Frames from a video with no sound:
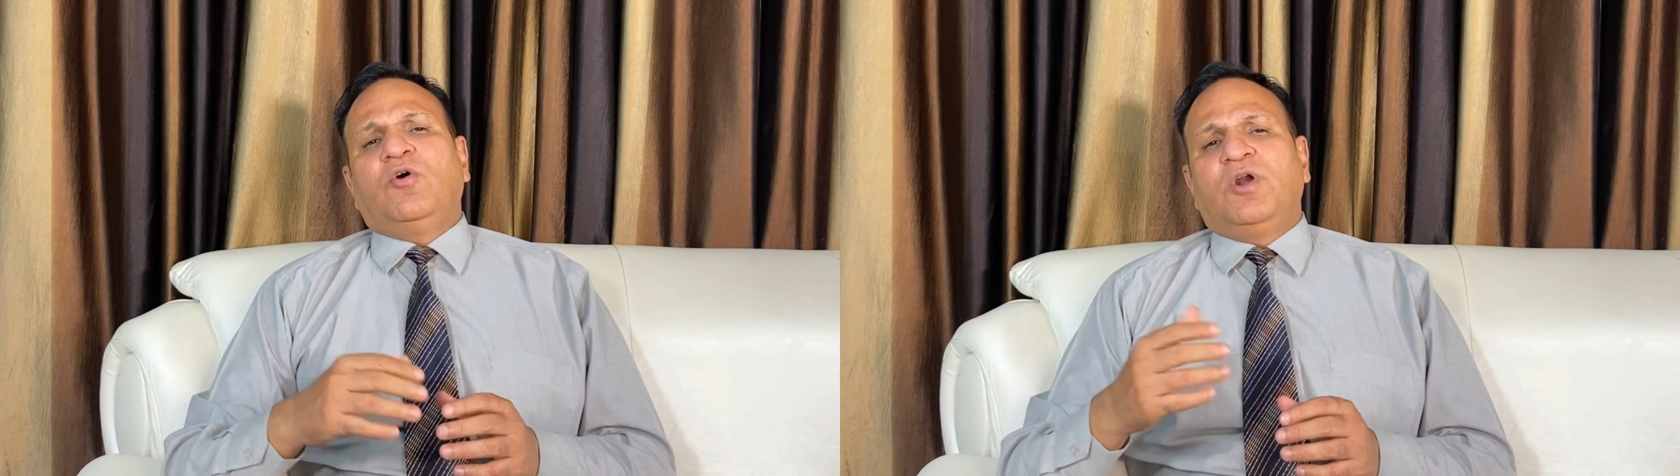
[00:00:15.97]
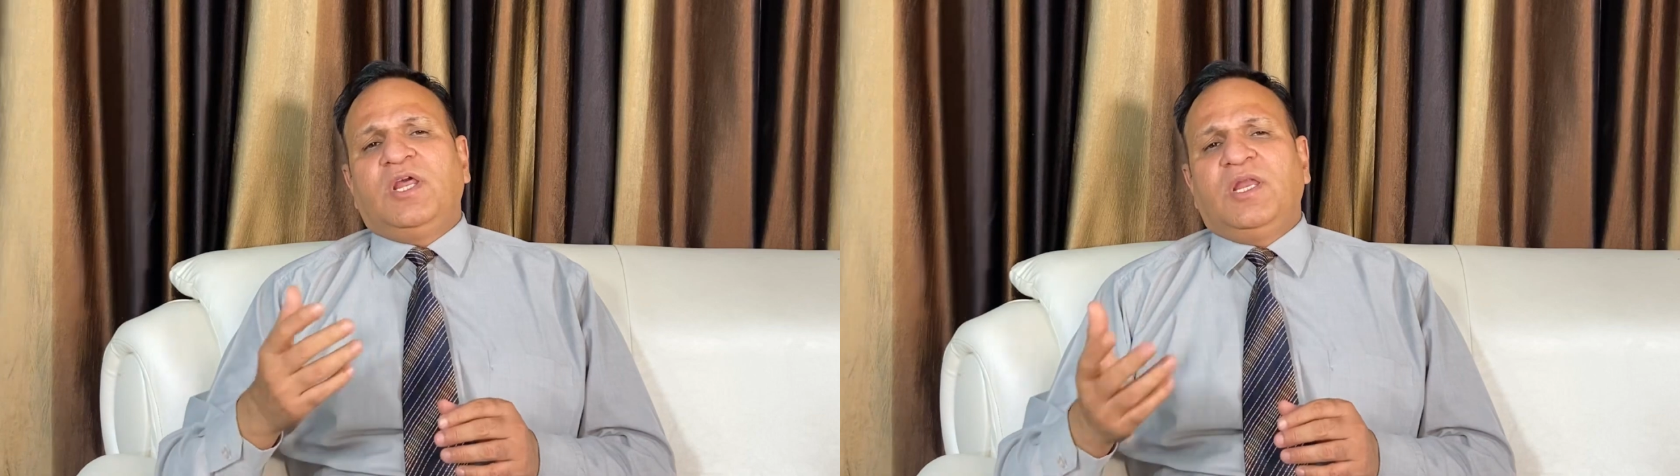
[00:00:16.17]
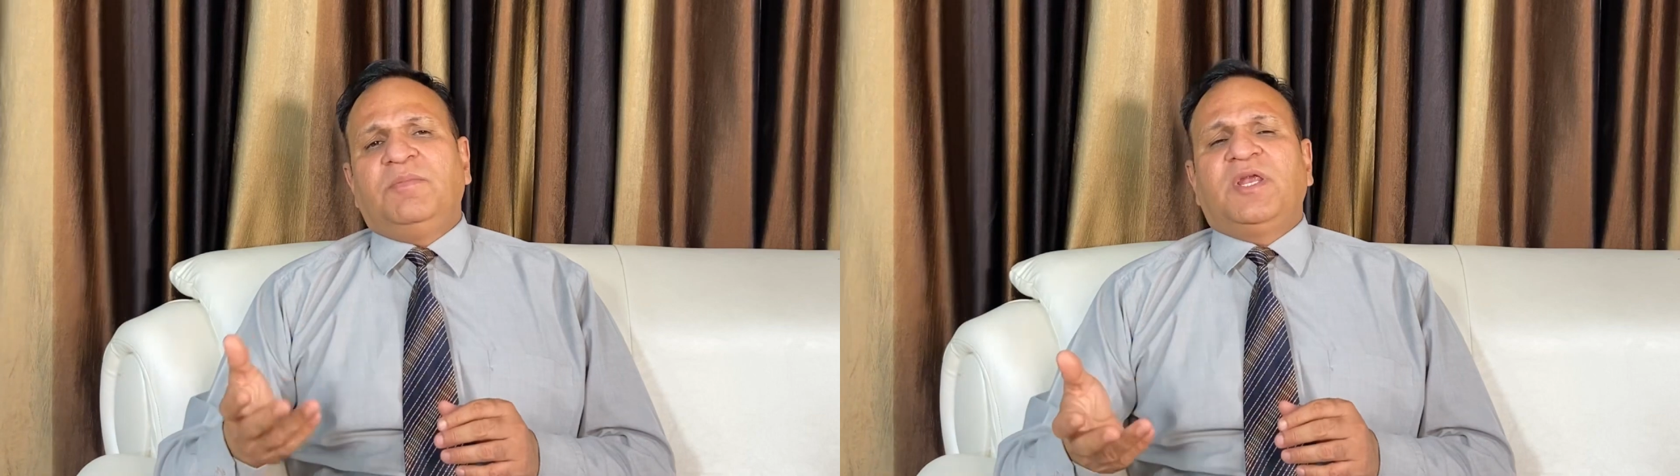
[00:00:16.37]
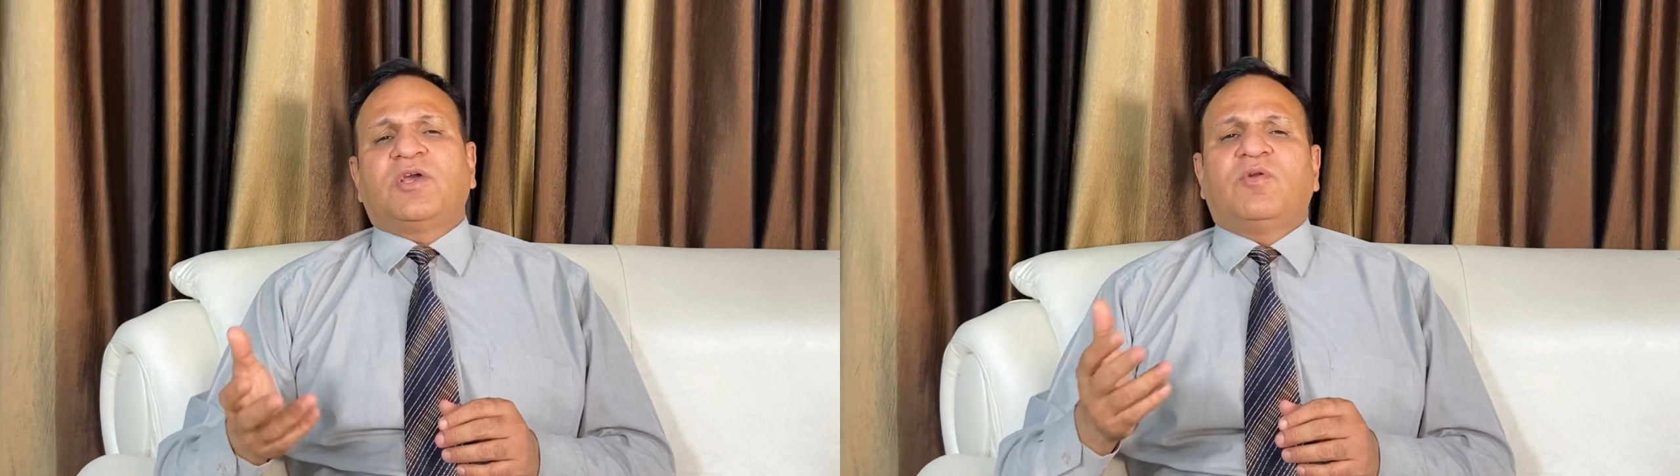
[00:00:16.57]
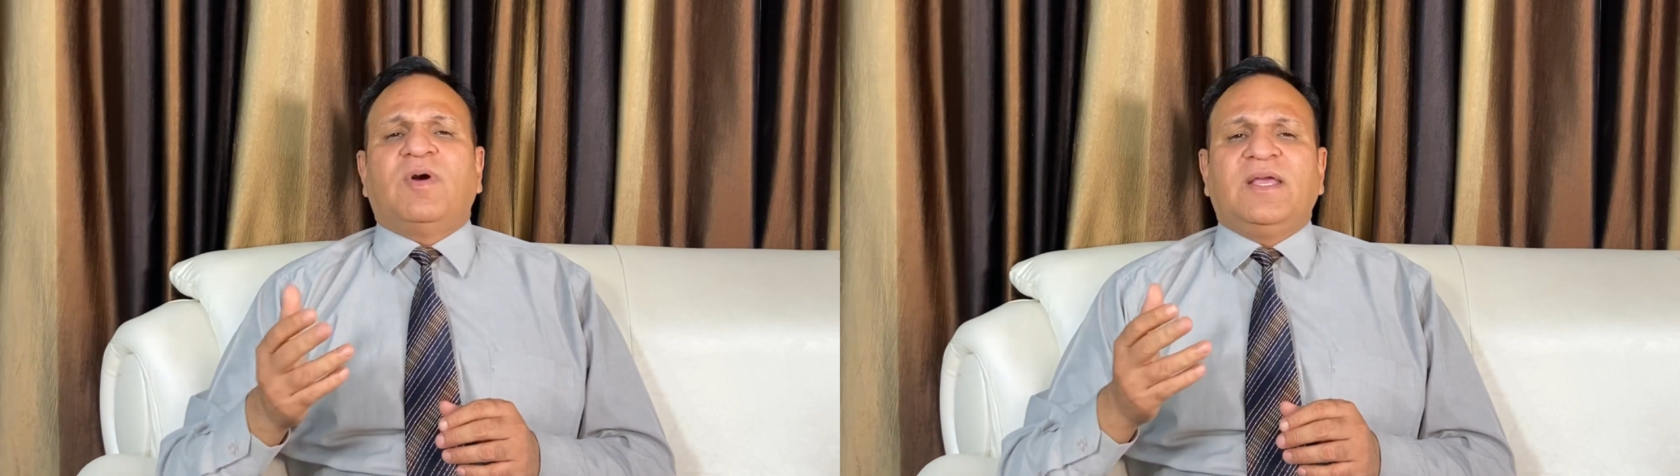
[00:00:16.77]
ओडी लिमिट
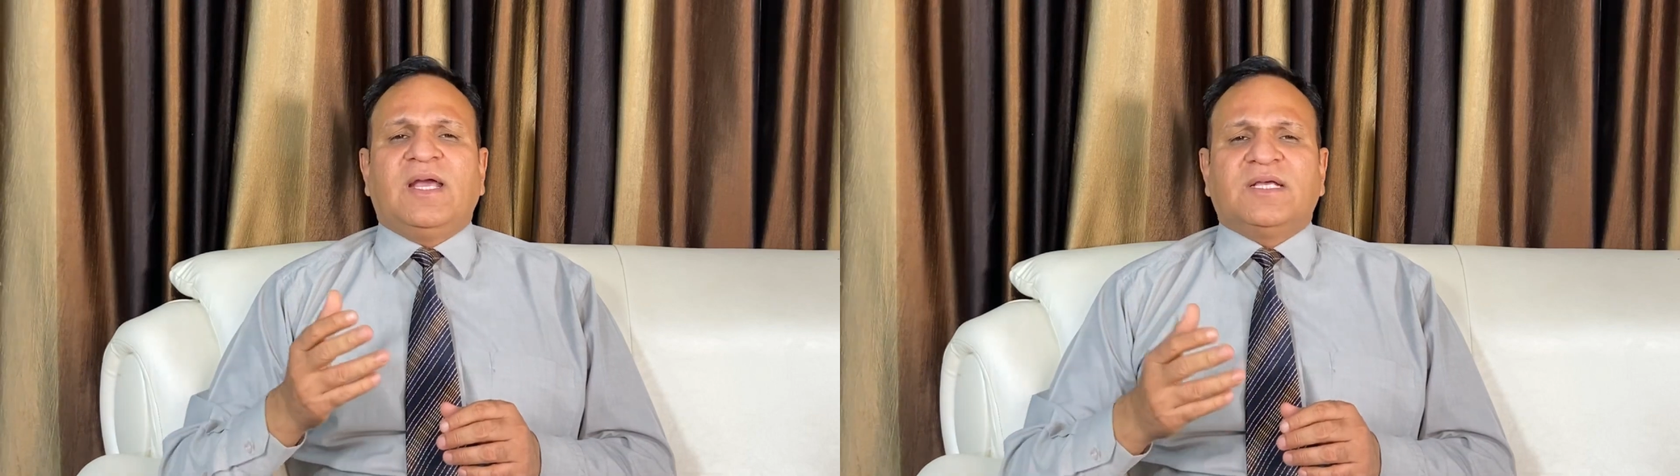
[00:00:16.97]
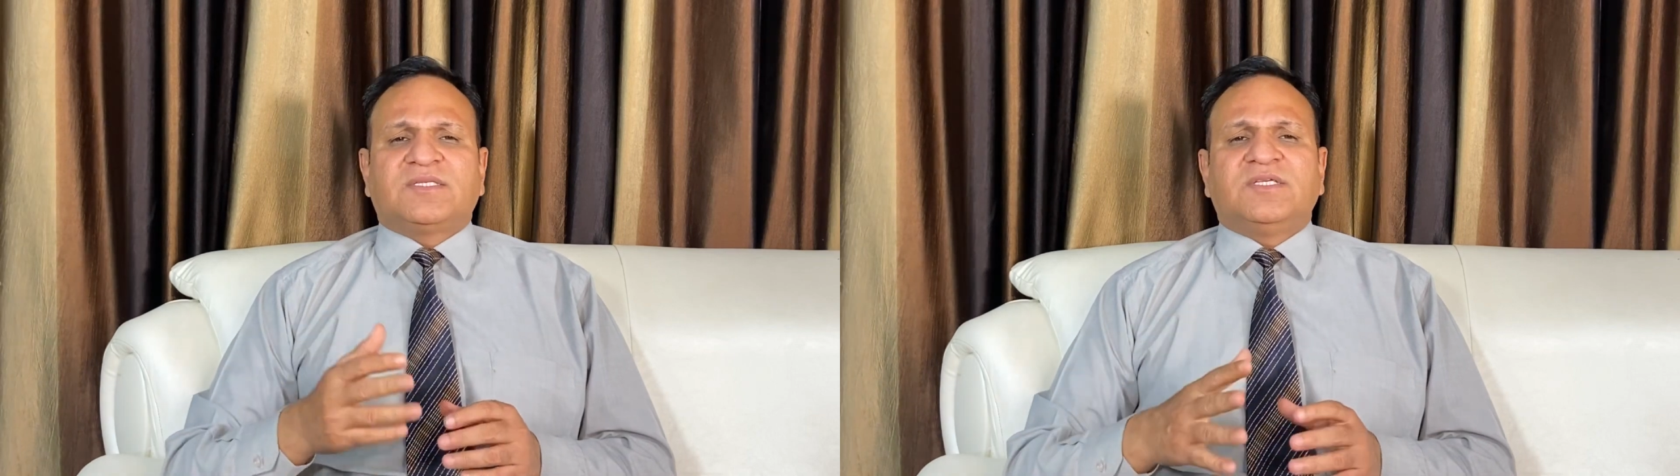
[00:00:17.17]
करवाई है